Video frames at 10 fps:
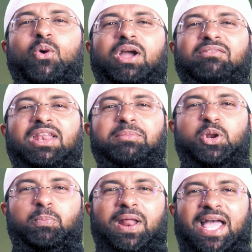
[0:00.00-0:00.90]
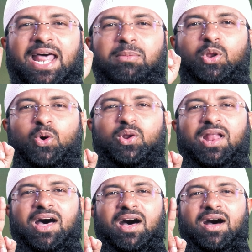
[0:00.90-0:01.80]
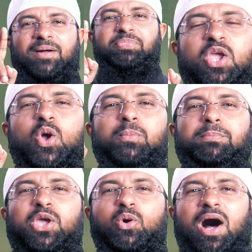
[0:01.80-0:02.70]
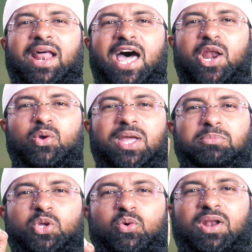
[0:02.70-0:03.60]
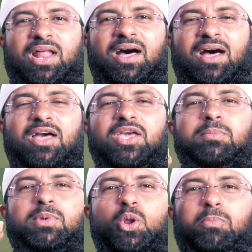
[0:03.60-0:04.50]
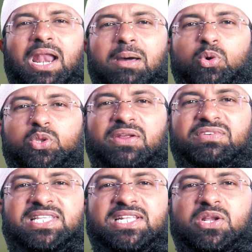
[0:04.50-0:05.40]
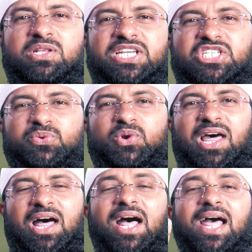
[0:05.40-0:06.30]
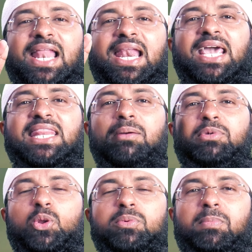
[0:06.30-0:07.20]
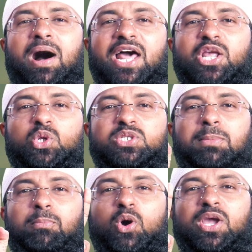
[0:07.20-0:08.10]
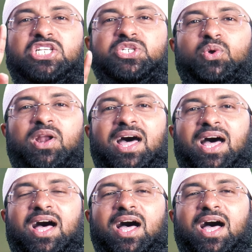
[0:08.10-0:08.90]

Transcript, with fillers: ఒకవేళ మీరు ప్రయాణంలో ఉన్నా మీరు అనారోగ్యంతో ఉన్నా మీరు మలమూత్ర విసర్జనలు చేసి ఉన్నా లేదా మీరు మీ భార్యతో సంభోగించి ఉన్నా